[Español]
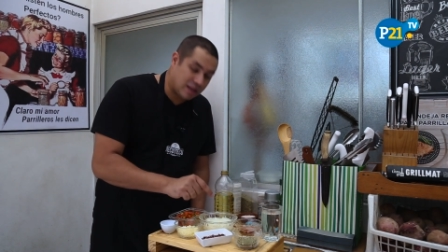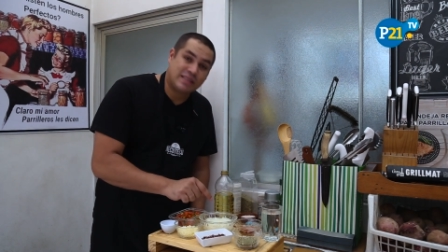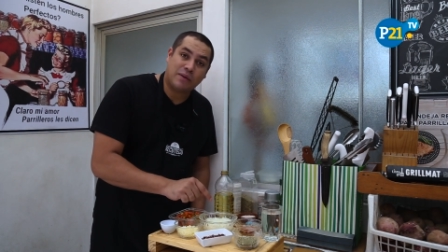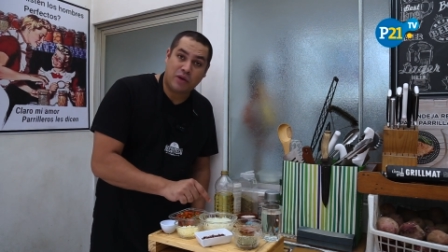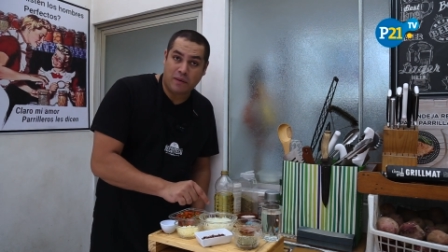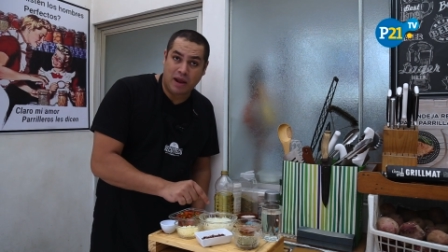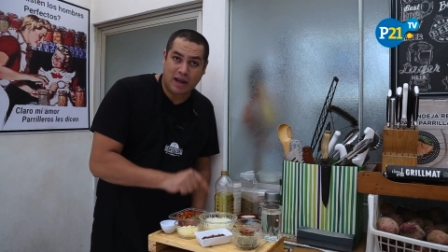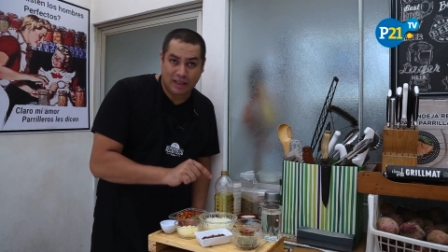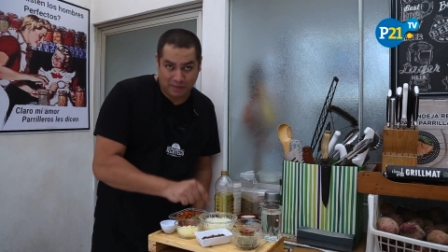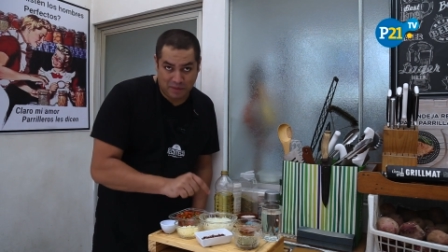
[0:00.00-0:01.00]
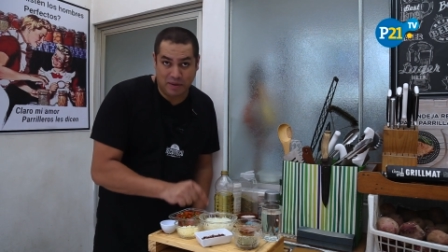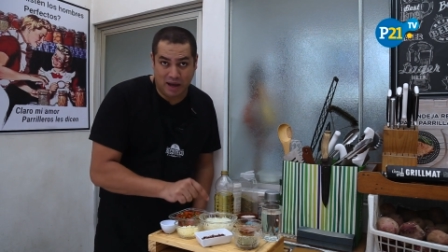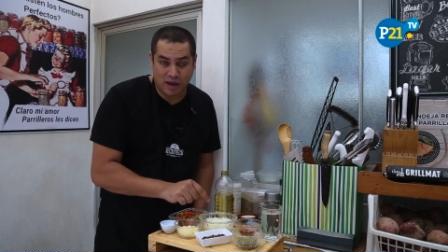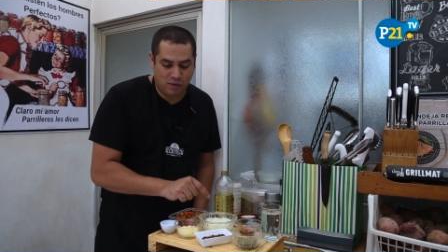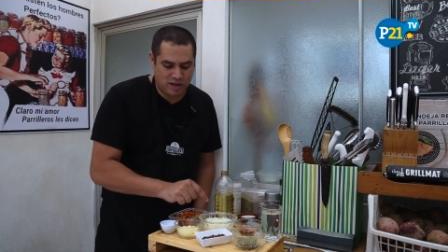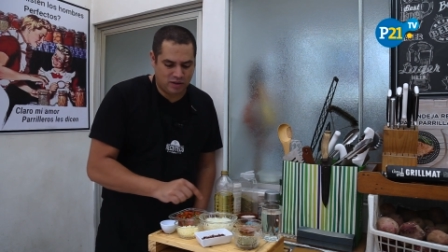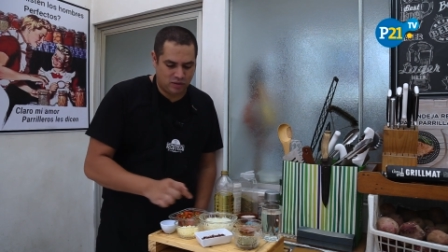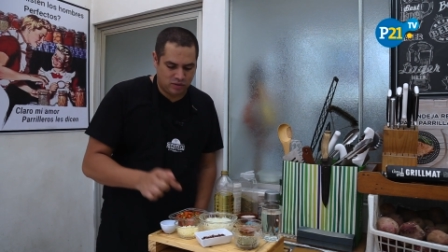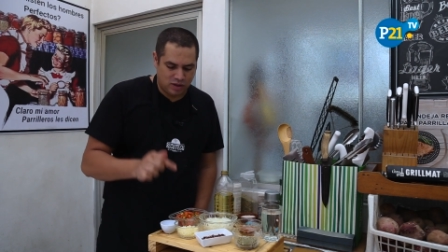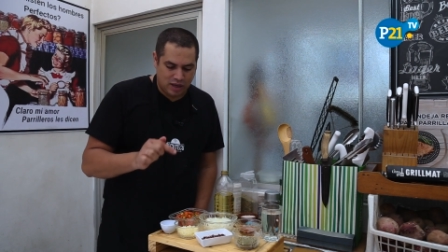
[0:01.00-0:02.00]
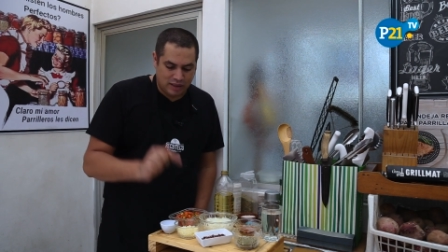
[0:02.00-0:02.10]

cebolla blanca también picada en cuadritos,